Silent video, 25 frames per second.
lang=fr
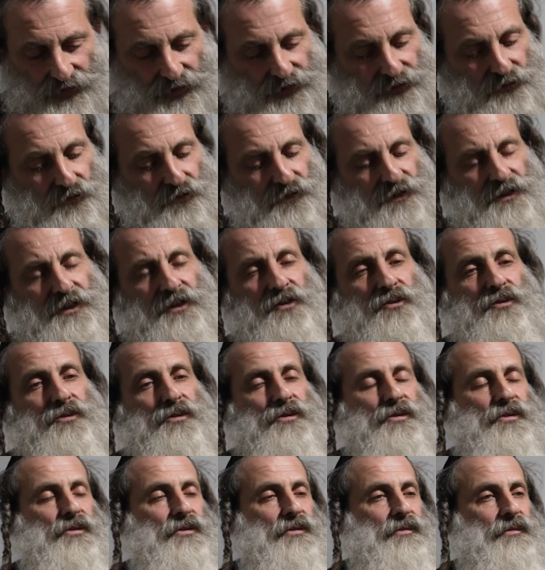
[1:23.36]
il nous dit
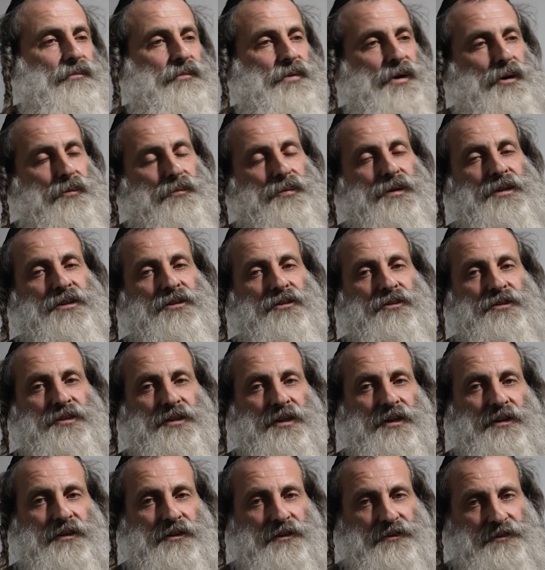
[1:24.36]
que, par exemple,
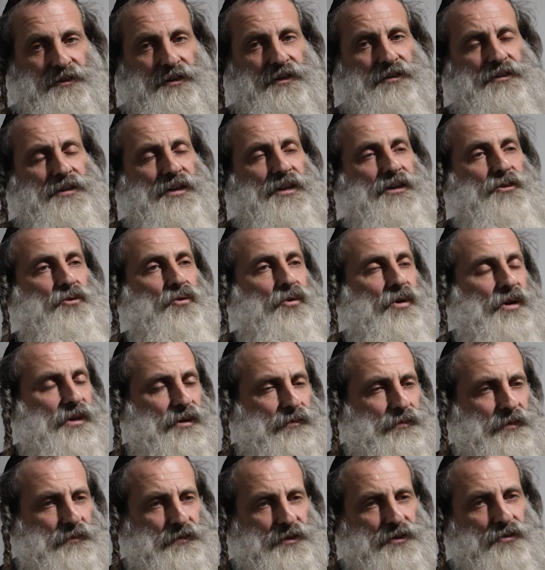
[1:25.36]
l'essentiel, ça c'est la Torah
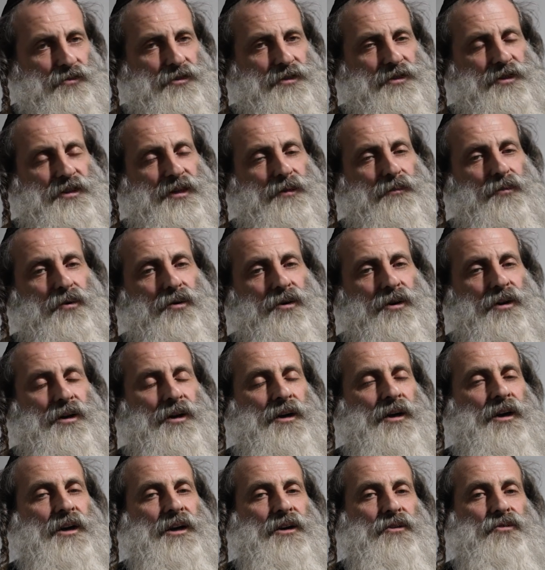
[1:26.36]
elle-même qui nous dit d'abord,
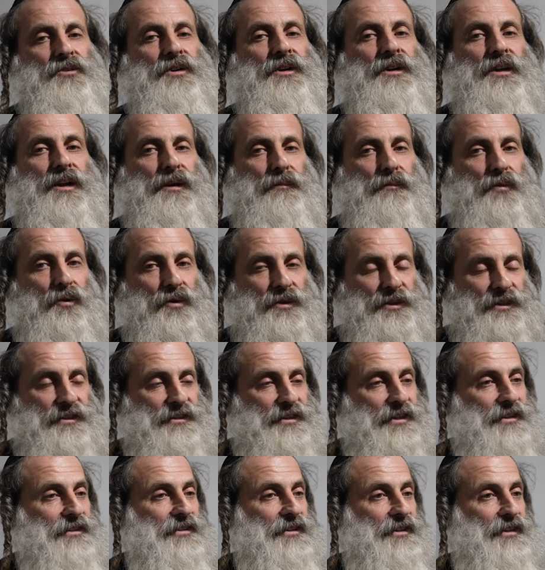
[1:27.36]
il nous dit que la mort des
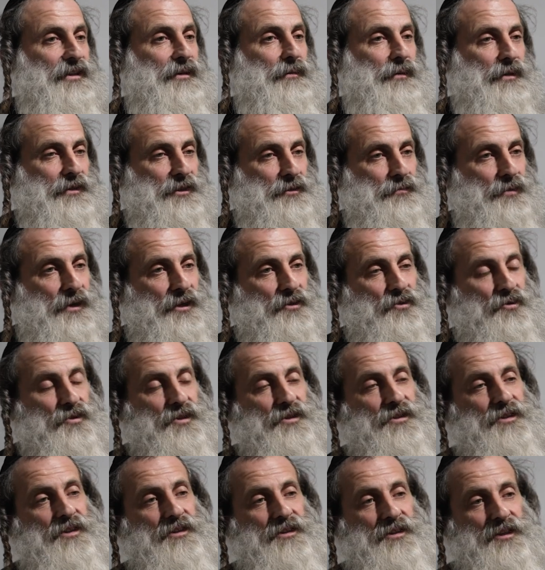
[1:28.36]
sadikim, la disparition des
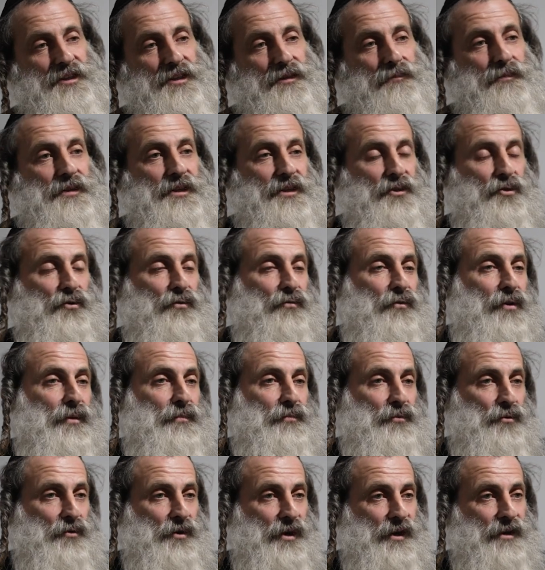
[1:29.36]
sadikim, elle est deux fois
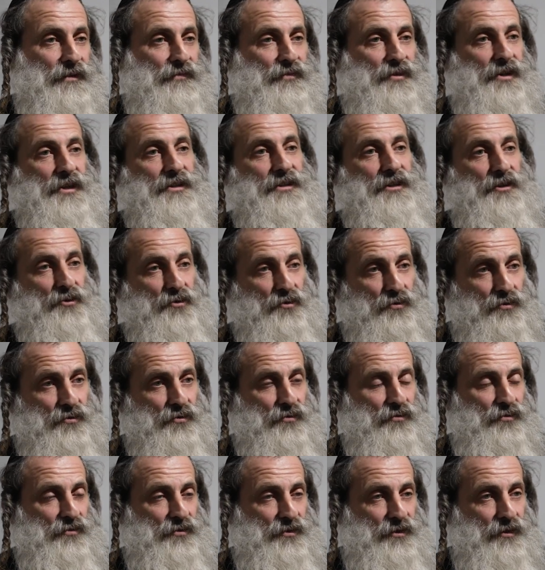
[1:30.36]
plus grave que la destruction
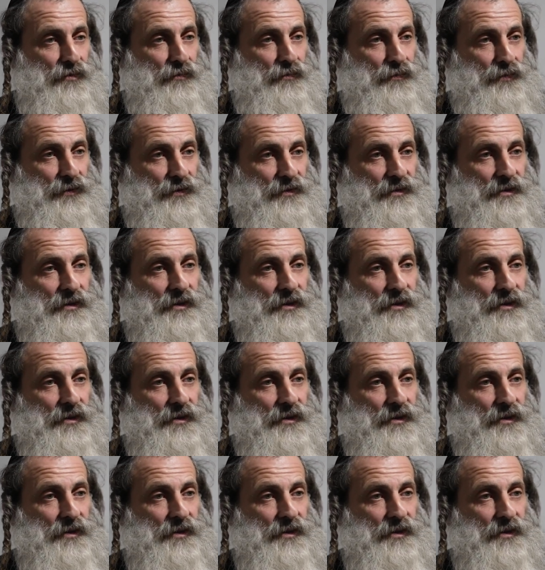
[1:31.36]
du temple.